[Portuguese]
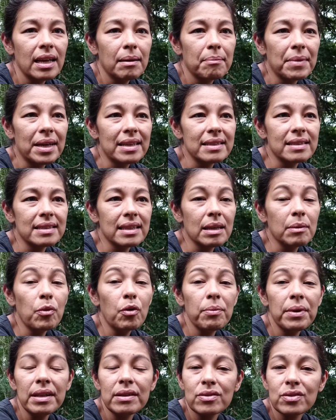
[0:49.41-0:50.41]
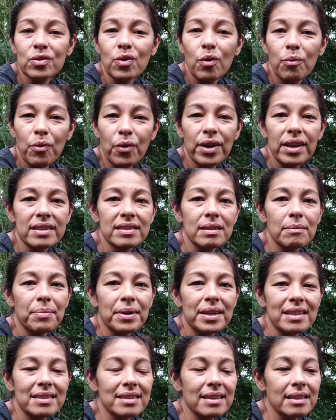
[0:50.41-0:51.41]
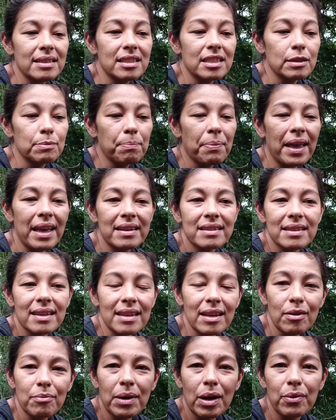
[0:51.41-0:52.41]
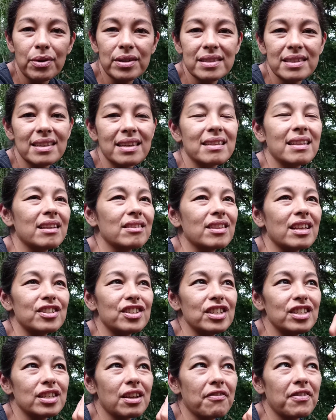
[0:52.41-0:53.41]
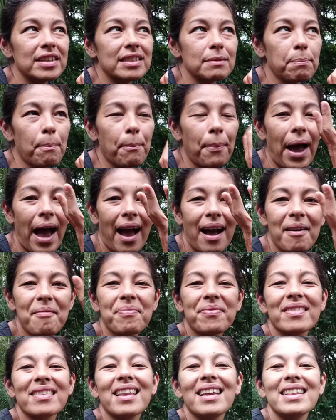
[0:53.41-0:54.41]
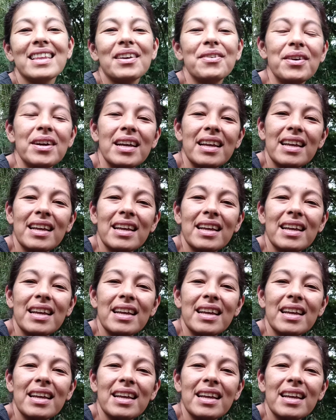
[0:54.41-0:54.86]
Mas em momentos como esse, parece que desperta né, uma coisinha dentro da gente que faz pá, entendeu?